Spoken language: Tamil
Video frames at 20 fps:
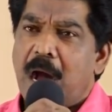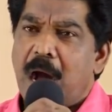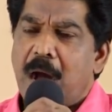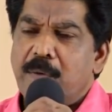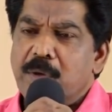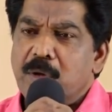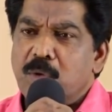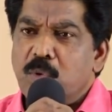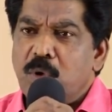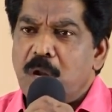
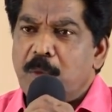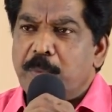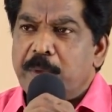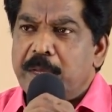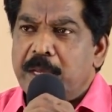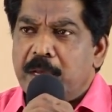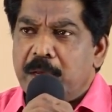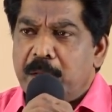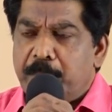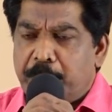அவருக்குள்ளே
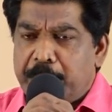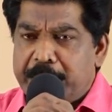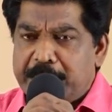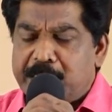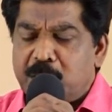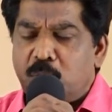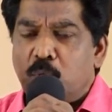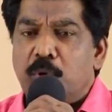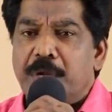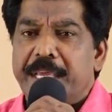பே
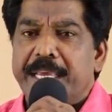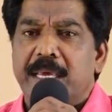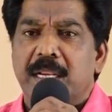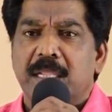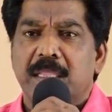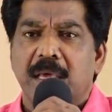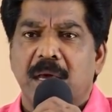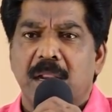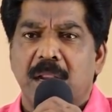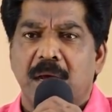பேசிக்கொண்டே
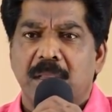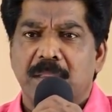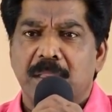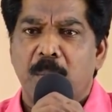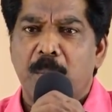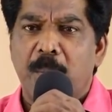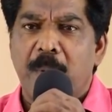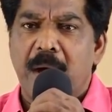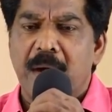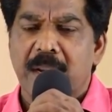இருந்தாராம் அந்த
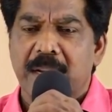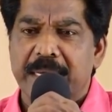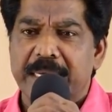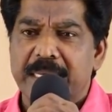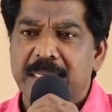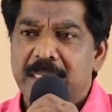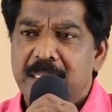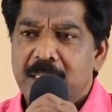பாரு